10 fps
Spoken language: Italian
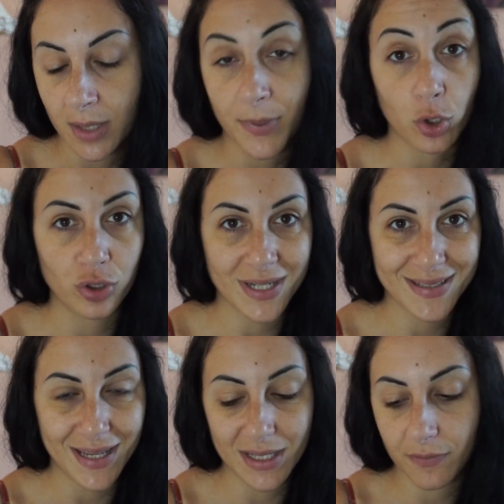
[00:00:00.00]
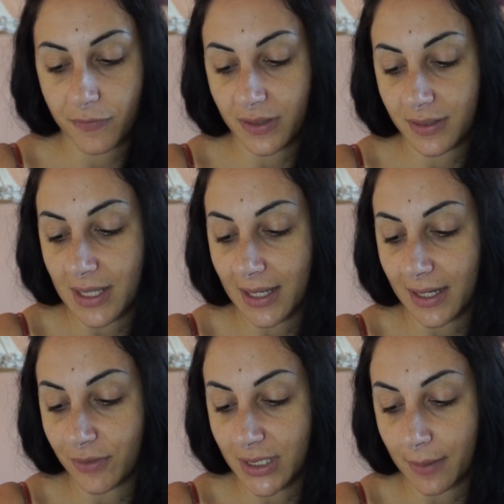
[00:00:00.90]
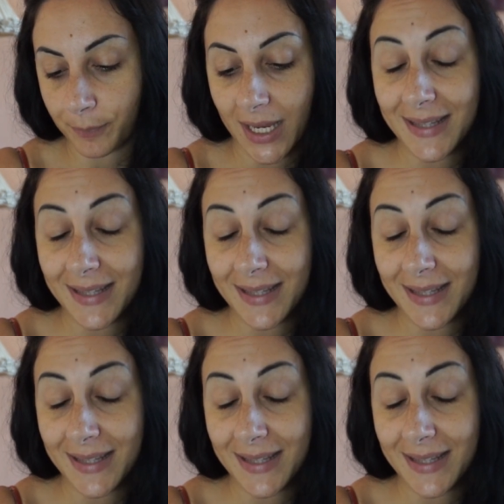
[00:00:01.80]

per contrastare gli effetti della gravità